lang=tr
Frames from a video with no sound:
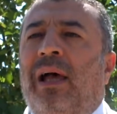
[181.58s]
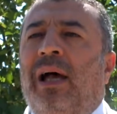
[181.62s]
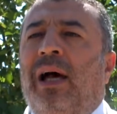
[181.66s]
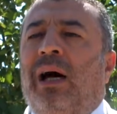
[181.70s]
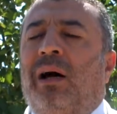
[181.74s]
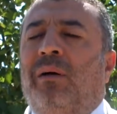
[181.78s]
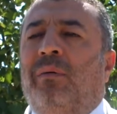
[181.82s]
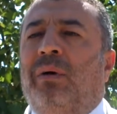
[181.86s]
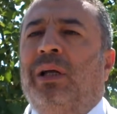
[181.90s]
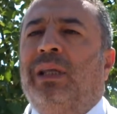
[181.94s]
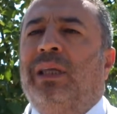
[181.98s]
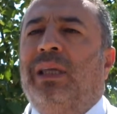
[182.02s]

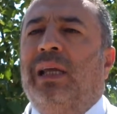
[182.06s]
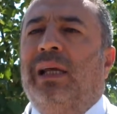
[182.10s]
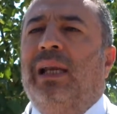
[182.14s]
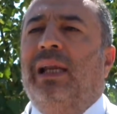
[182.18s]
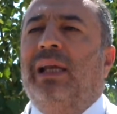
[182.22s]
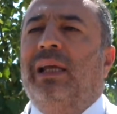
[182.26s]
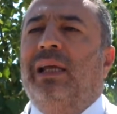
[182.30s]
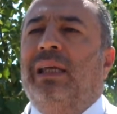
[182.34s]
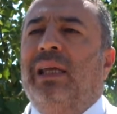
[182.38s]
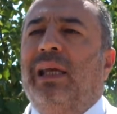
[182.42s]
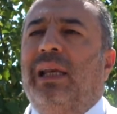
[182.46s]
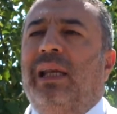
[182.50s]
Ama
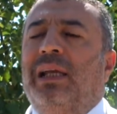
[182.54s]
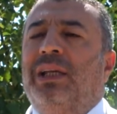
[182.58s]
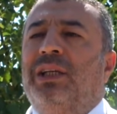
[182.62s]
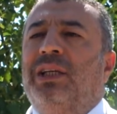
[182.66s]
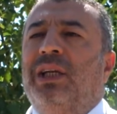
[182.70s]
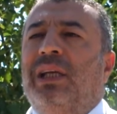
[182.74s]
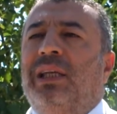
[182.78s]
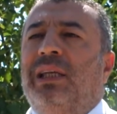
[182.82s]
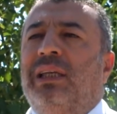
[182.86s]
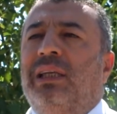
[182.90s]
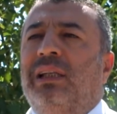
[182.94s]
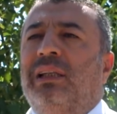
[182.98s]
gele,
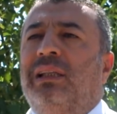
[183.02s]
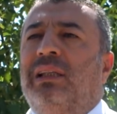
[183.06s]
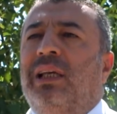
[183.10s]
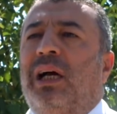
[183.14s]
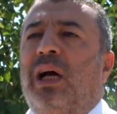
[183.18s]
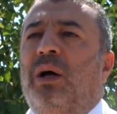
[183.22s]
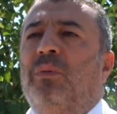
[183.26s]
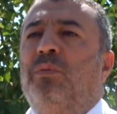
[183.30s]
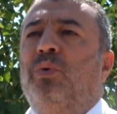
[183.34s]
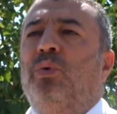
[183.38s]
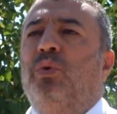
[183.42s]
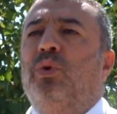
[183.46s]
gelecek yıl
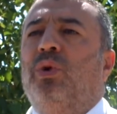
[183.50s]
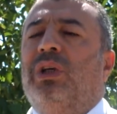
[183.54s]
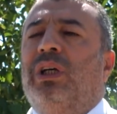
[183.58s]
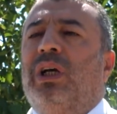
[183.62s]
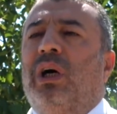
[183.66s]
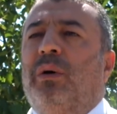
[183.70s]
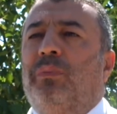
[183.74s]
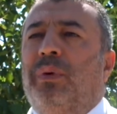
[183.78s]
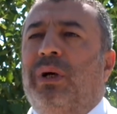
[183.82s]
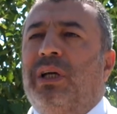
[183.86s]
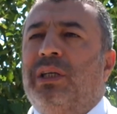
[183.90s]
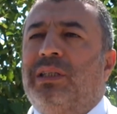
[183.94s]
daha büyük
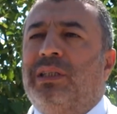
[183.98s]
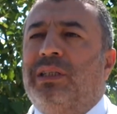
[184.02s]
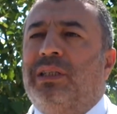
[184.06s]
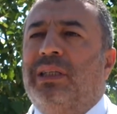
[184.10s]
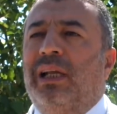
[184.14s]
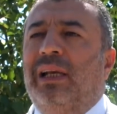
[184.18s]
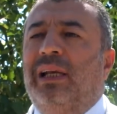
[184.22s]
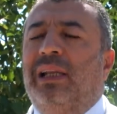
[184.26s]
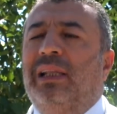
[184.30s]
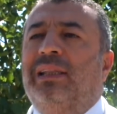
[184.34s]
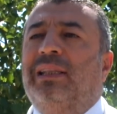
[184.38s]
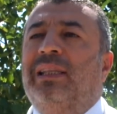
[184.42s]

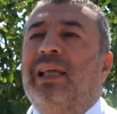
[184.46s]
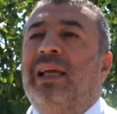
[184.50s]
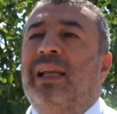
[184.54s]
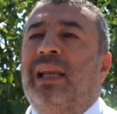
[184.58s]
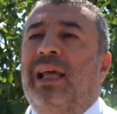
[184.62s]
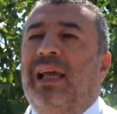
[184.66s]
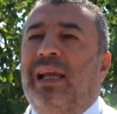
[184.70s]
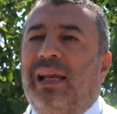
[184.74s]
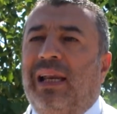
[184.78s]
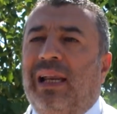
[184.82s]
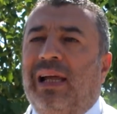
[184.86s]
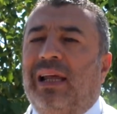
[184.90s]
kapasiteli
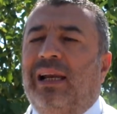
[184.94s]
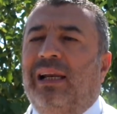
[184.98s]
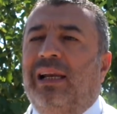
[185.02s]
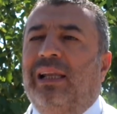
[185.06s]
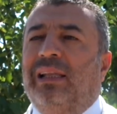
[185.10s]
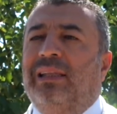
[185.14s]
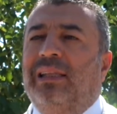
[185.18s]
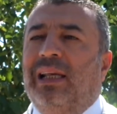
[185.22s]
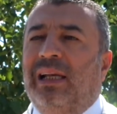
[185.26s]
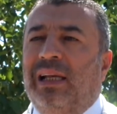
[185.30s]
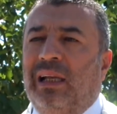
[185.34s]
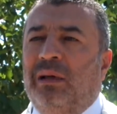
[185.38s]

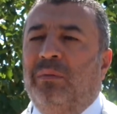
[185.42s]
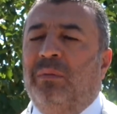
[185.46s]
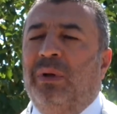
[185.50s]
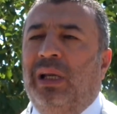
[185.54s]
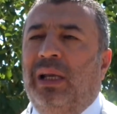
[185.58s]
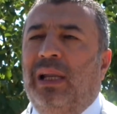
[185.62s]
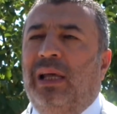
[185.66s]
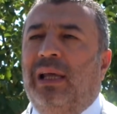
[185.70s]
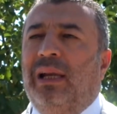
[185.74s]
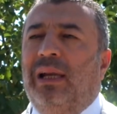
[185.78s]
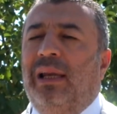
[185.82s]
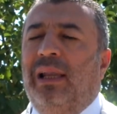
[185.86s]
deneylerle,
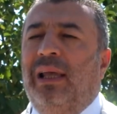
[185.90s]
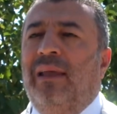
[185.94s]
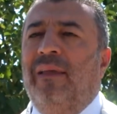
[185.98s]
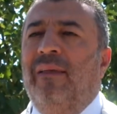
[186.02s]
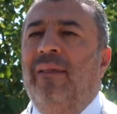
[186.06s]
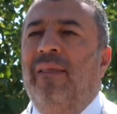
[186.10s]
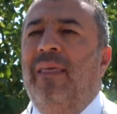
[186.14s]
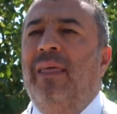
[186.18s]
denemelerle